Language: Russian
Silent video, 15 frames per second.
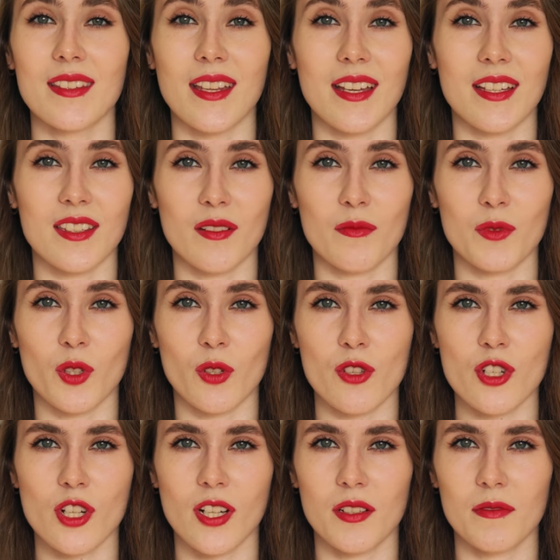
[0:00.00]
На этом
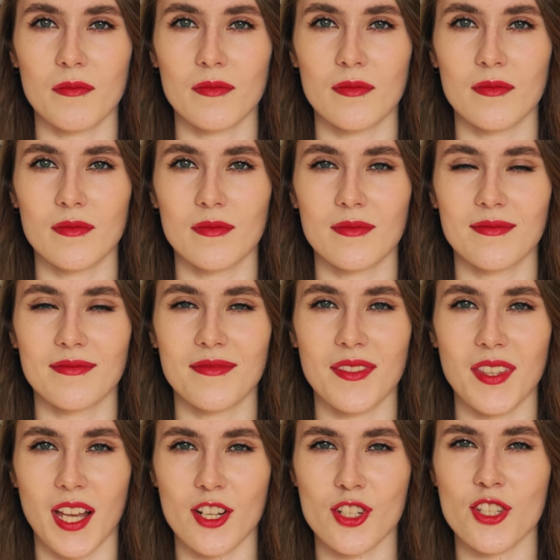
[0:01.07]
точка
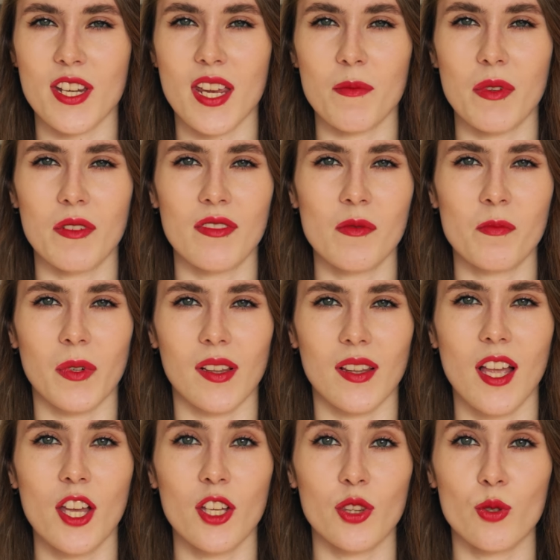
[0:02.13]
так жребий выпал,
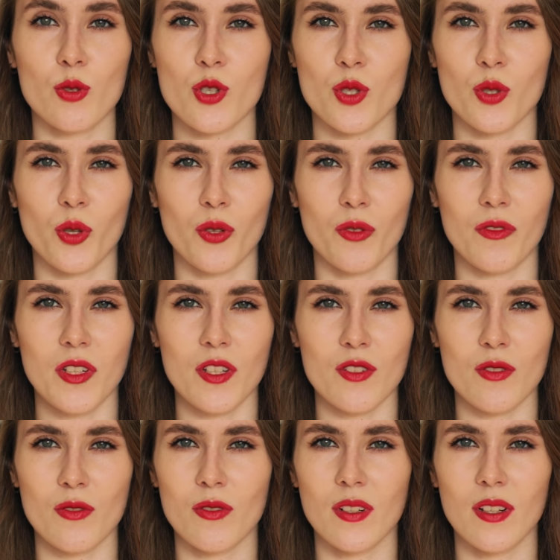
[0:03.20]
душою
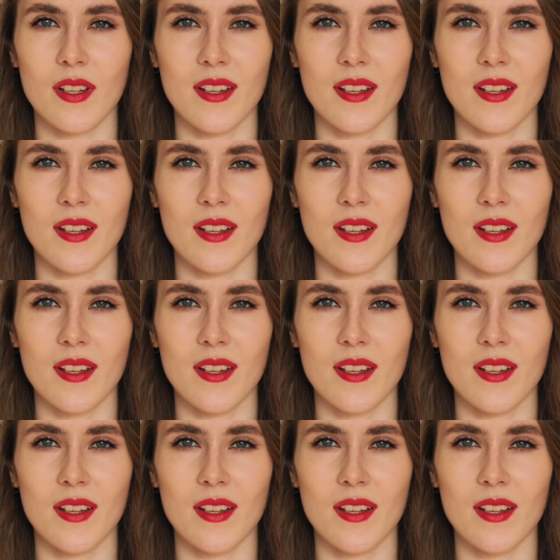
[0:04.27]
вижу.